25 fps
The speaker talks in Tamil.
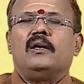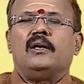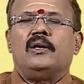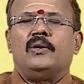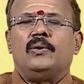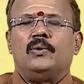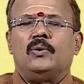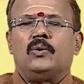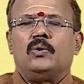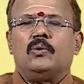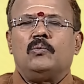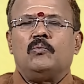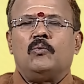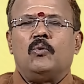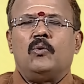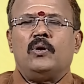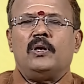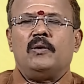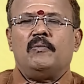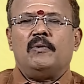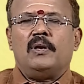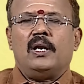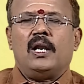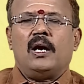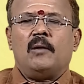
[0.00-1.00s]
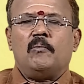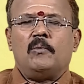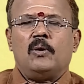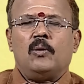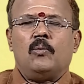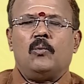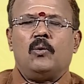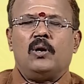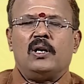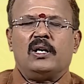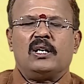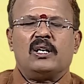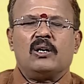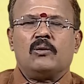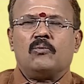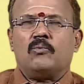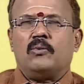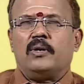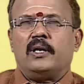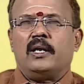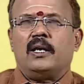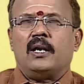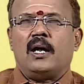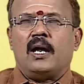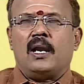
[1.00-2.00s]
இன்றும் ஓய்வில்லாமல்
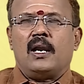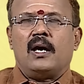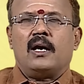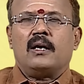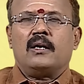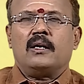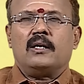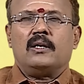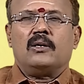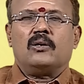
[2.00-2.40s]
உழைக்கக்கூடிய நாளாக